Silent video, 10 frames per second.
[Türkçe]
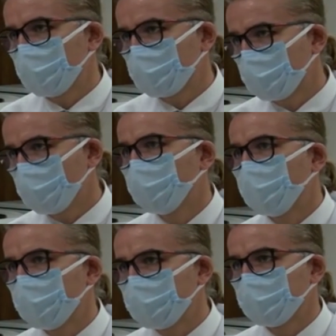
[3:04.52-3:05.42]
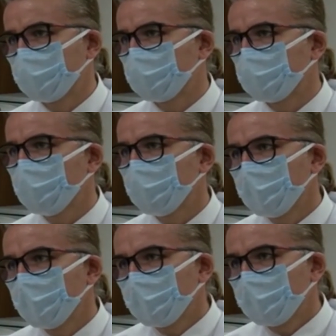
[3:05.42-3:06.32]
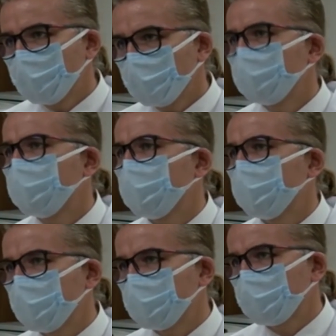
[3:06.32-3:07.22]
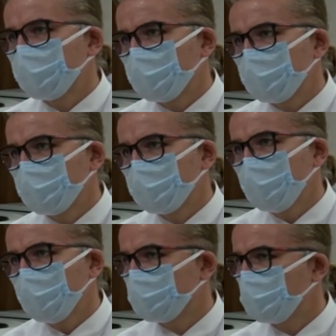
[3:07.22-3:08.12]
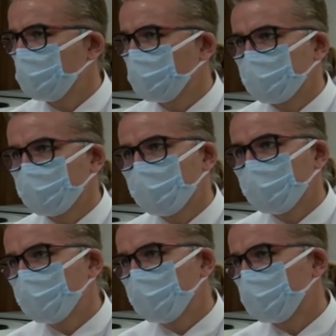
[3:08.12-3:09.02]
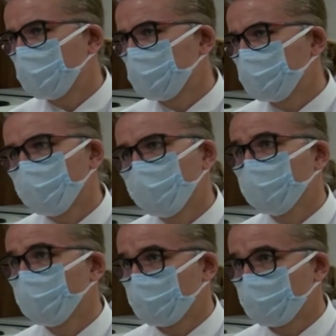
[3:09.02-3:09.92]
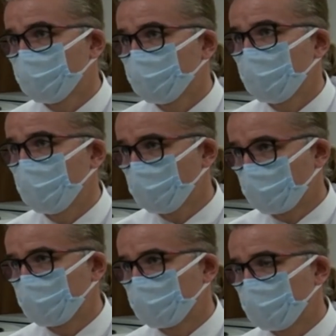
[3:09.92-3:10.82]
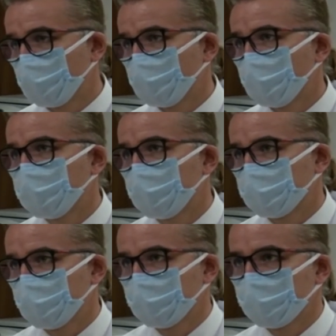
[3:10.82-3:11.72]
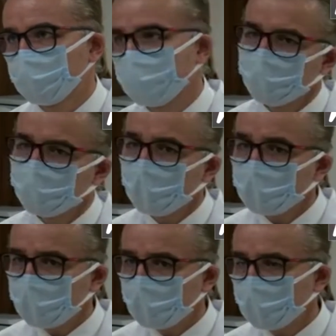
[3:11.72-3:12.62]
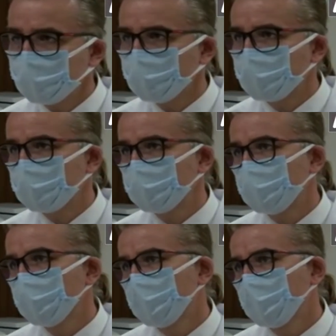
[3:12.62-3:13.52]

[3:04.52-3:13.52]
hastalığı olmayan insanlarda çok kısıtlama gitmeden e, her şeyi yemelerinde bir sakınca görmüyoruz. Belli bir oranda tabii olmak şartıyla. Tam kapanma sonrası